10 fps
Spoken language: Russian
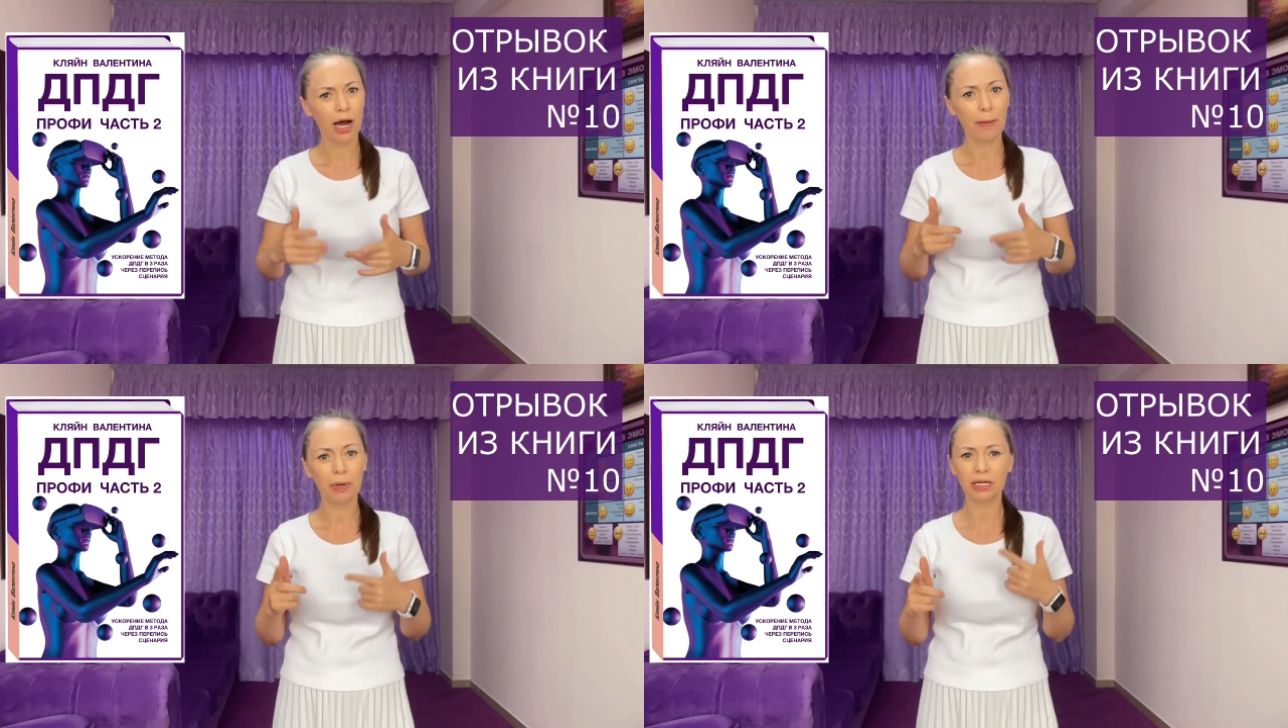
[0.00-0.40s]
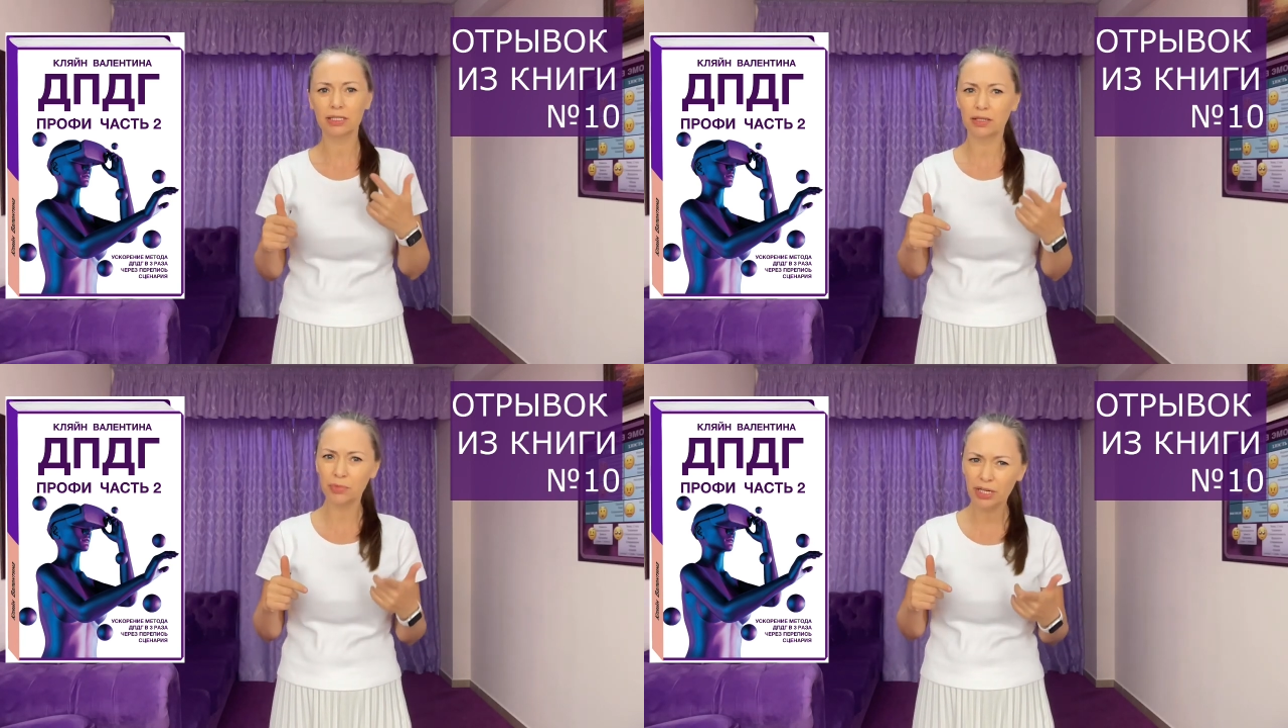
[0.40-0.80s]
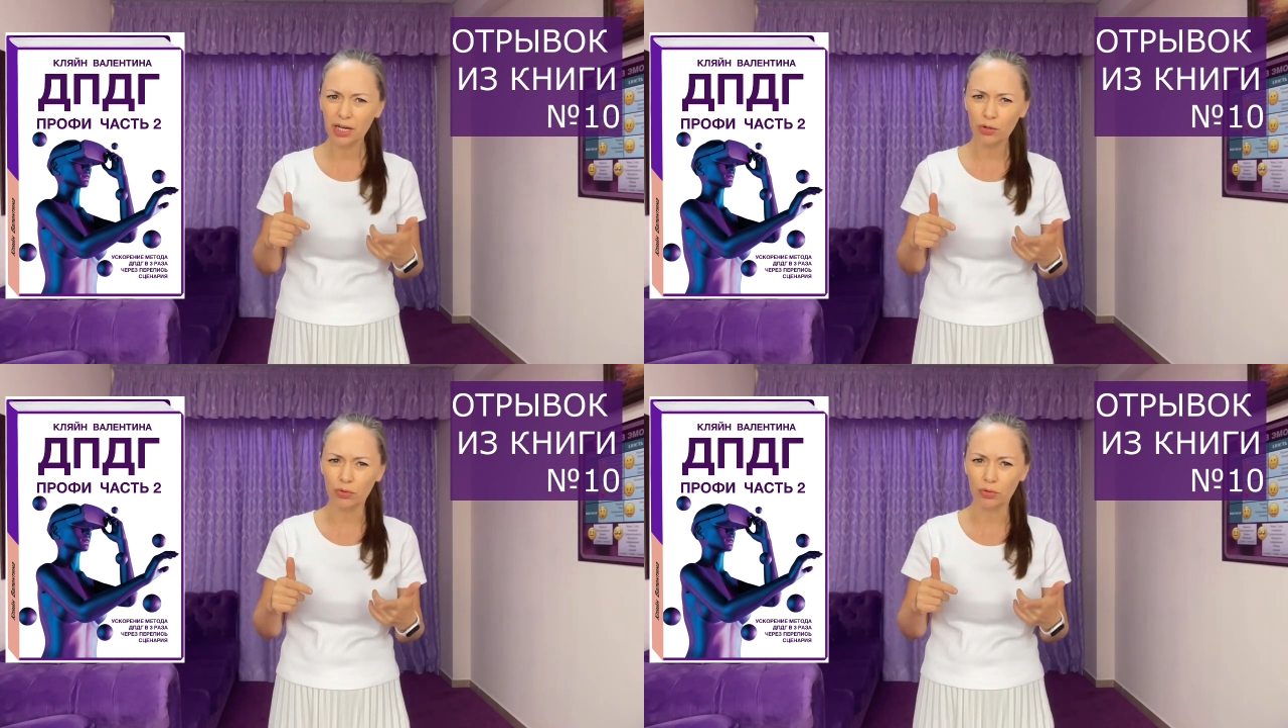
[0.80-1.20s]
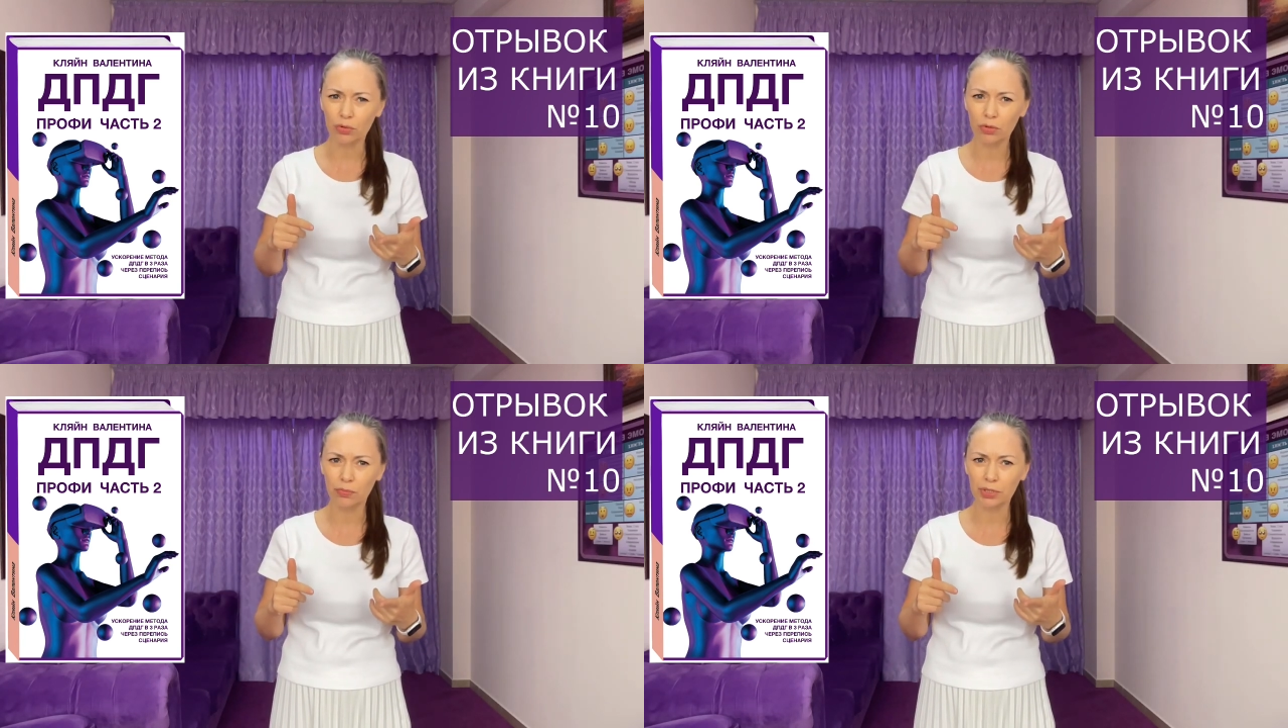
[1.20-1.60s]
А пока замеряю,
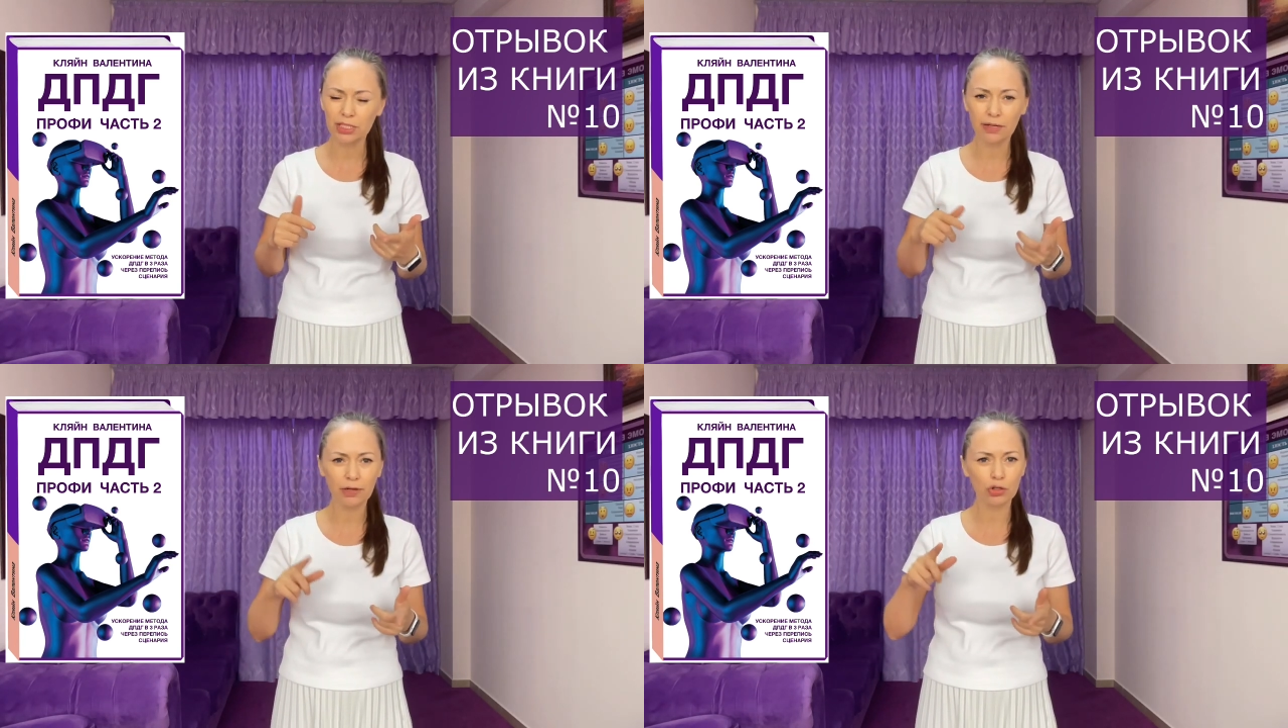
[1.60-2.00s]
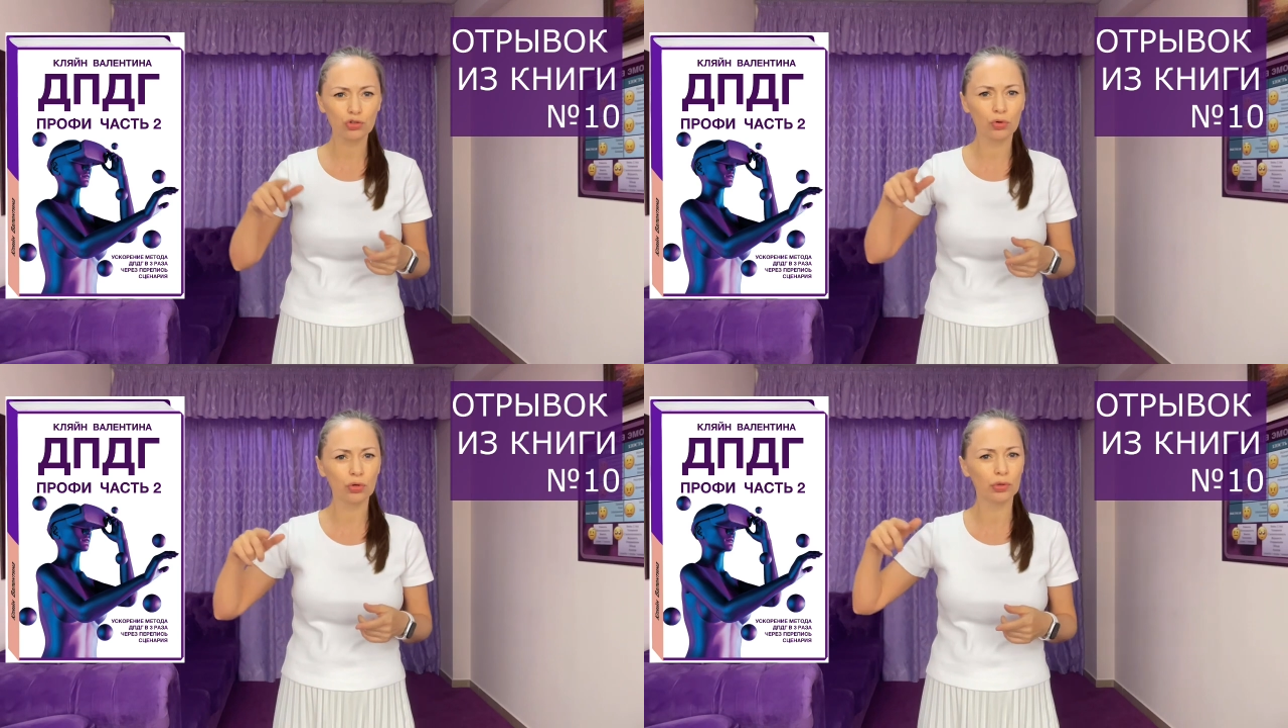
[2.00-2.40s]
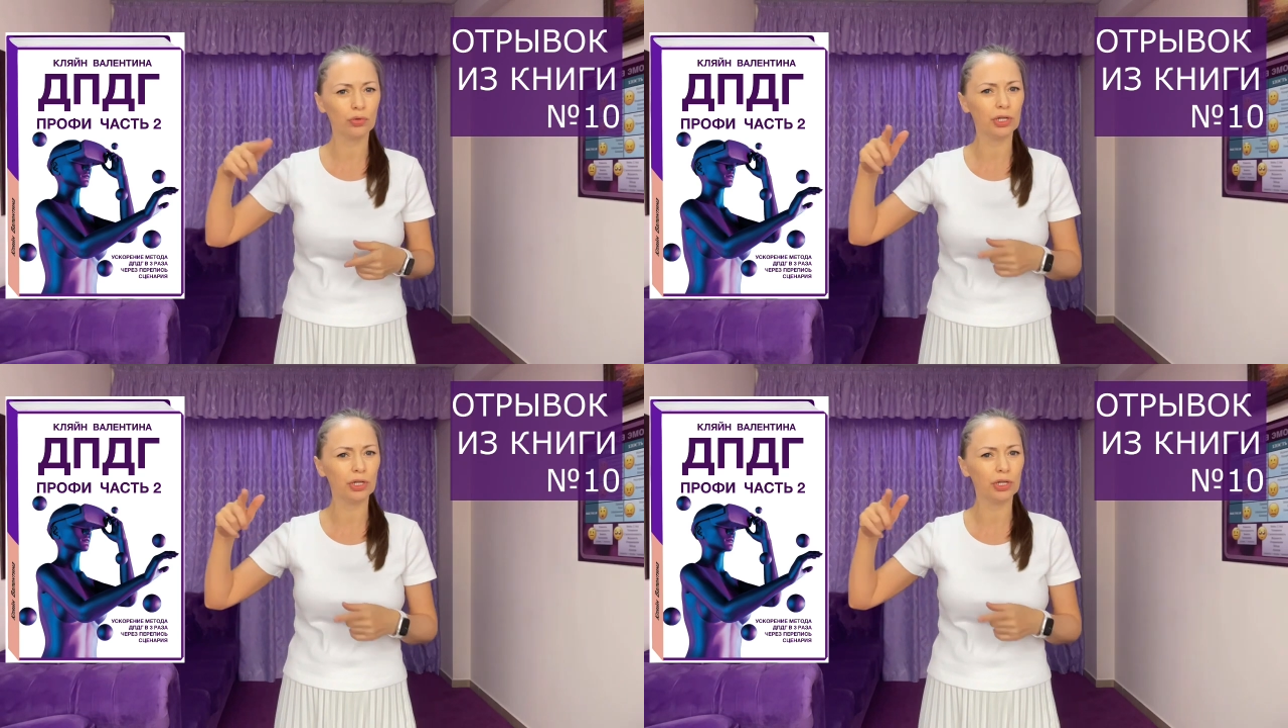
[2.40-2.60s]
Представляю школьную